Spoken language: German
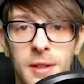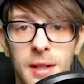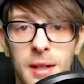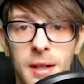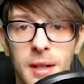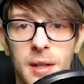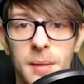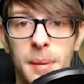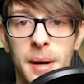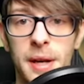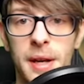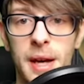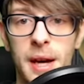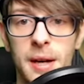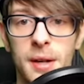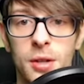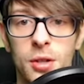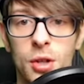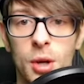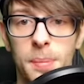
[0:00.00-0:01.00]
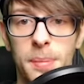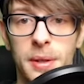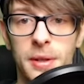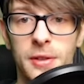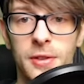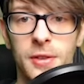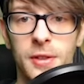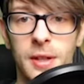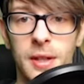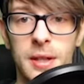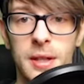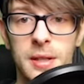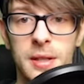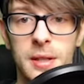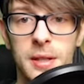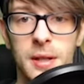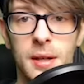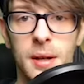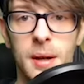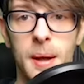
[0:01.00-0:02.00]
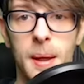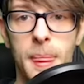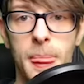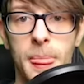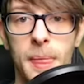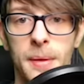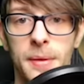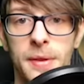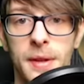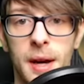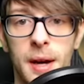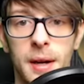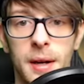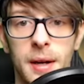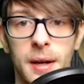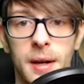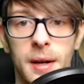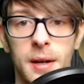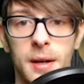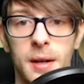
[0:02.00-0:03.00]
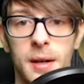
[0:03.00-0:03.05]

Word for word: jede Banane doppelt zählt. Daher.